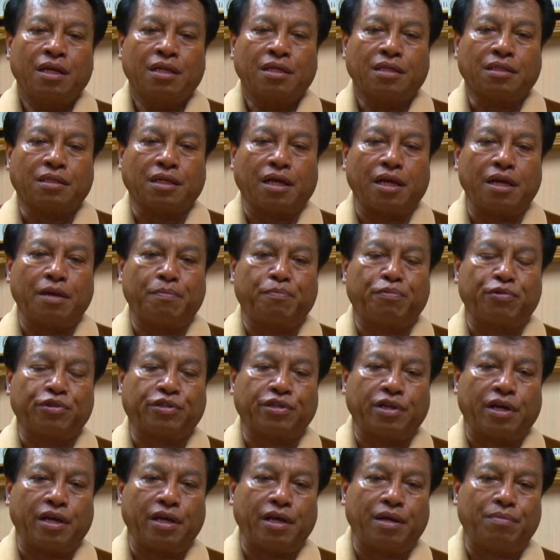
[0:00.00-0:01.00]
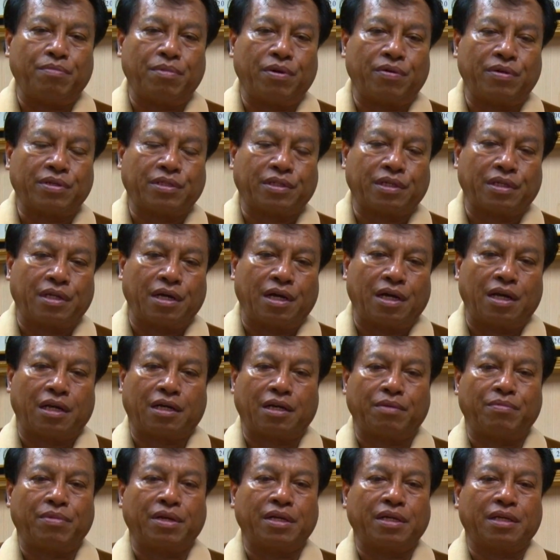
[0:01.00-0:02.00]
Saya percaya bahwa segala
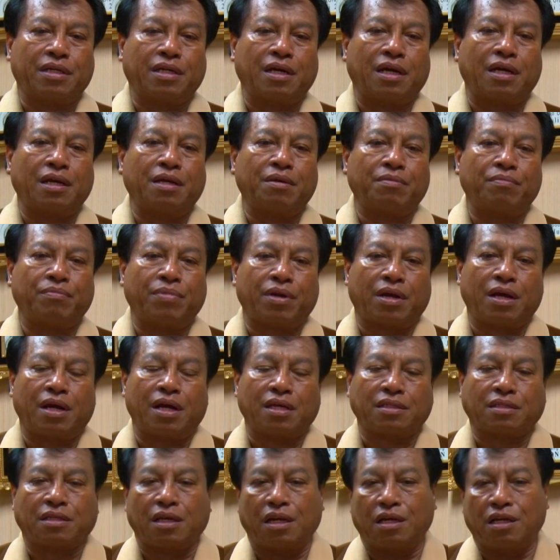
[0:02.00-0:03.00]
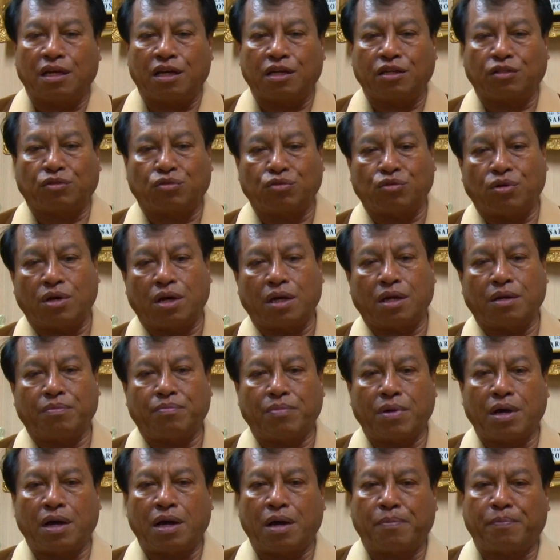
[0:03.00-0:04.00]
kebaikan berasal dari
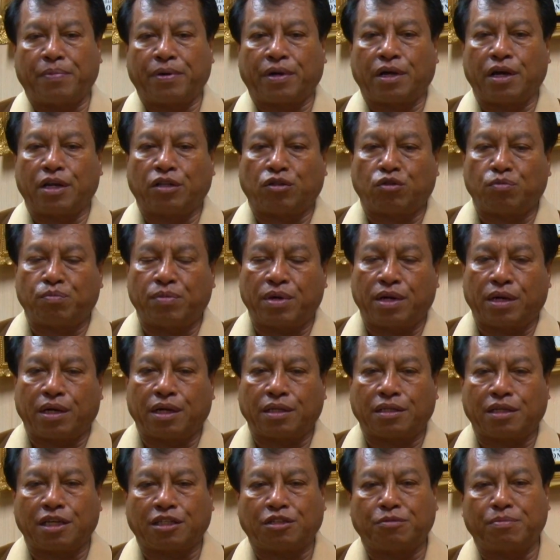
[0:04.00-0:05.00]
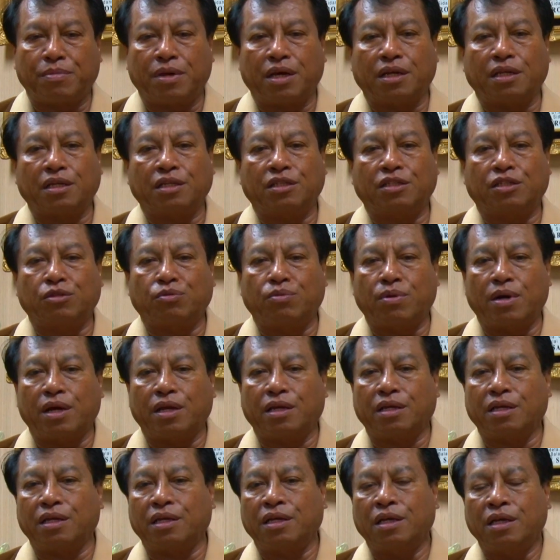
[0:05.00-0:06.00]
Tuhan. Apakah itu berkat jasmani,
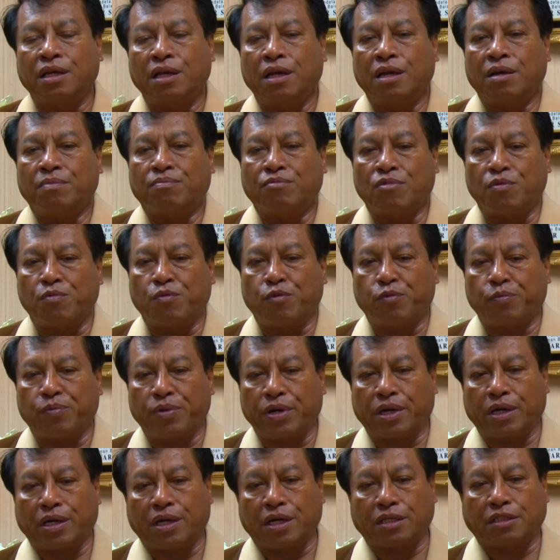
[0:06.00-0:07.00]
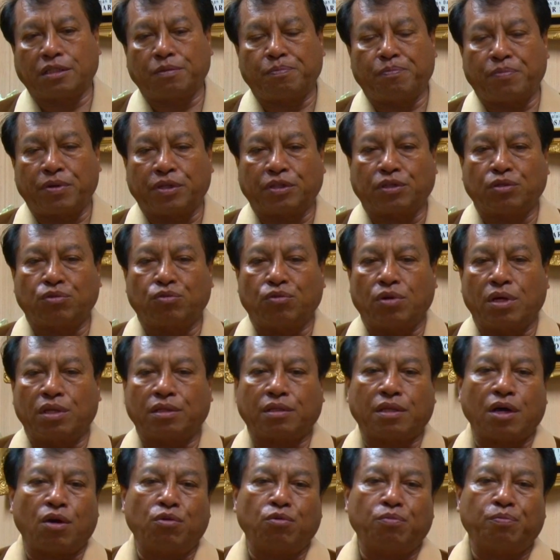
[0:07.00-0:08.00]
jiwani, maupun berkat seperti
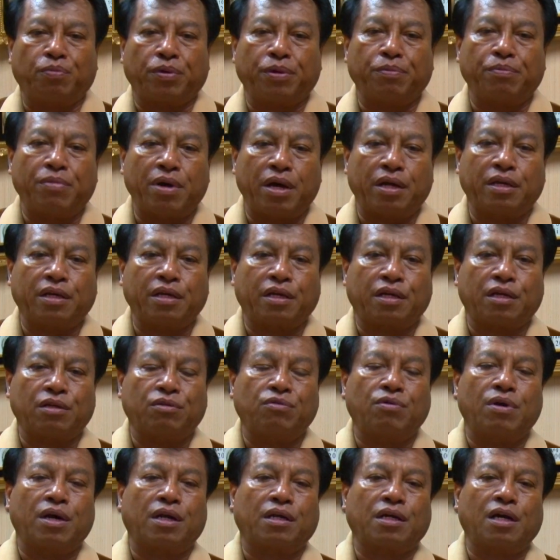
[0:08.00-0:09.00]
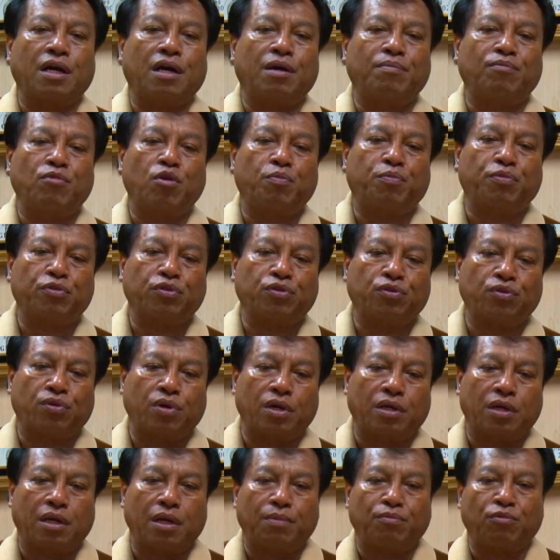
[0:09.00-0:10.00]
ulang tahun pribadi, keluarga, maupun
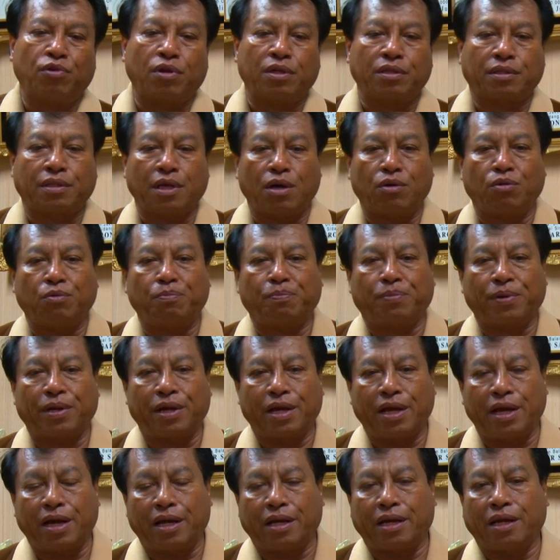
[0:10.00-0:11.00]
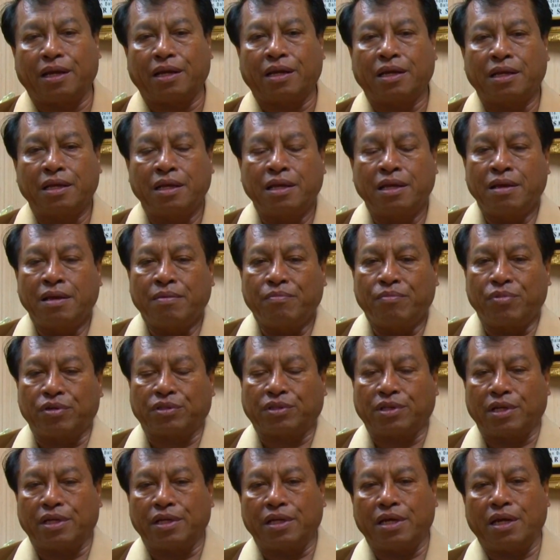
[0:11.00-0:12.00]
juga dalam ulang tahun pelayanan.
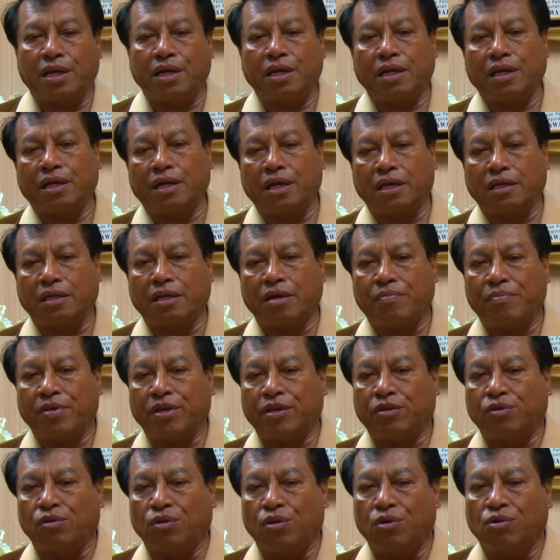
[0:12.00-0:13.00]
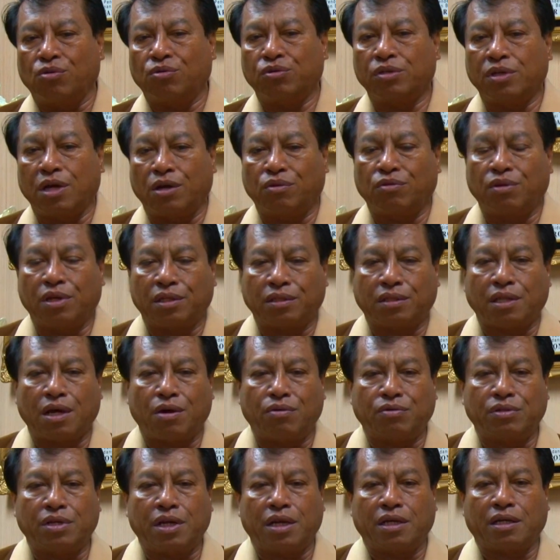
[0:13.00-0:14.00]
Bertelian dengan GB Glow yang ulang
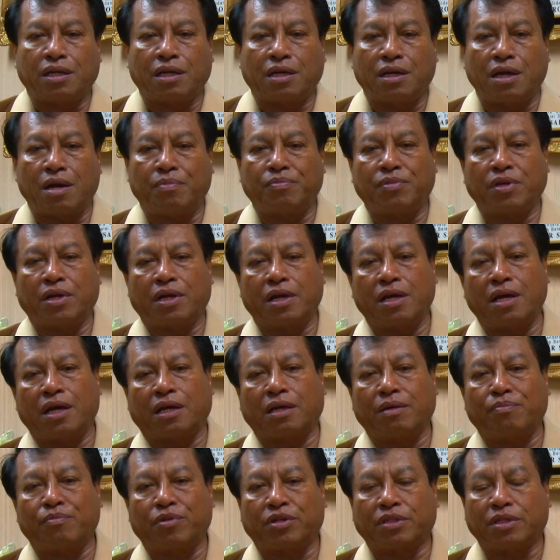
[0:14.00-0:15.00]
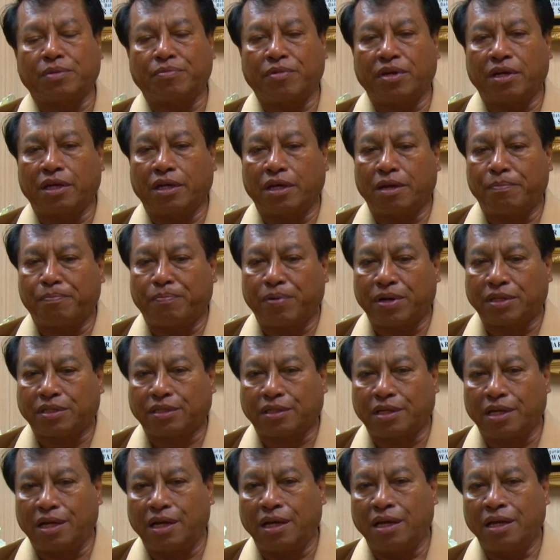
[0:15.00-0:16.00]
tahunnya ke-6 dirayakan bersama dengan
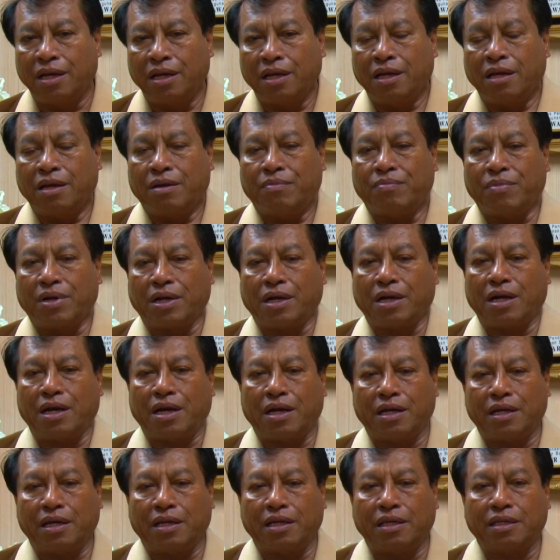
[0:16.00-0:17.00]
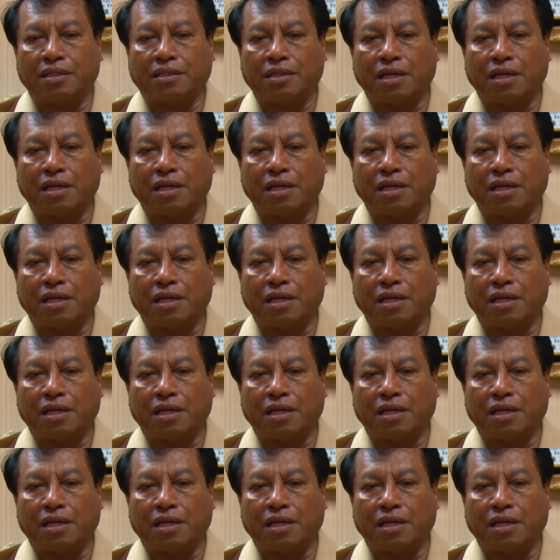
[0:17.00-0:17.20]
Paskah maka hari ini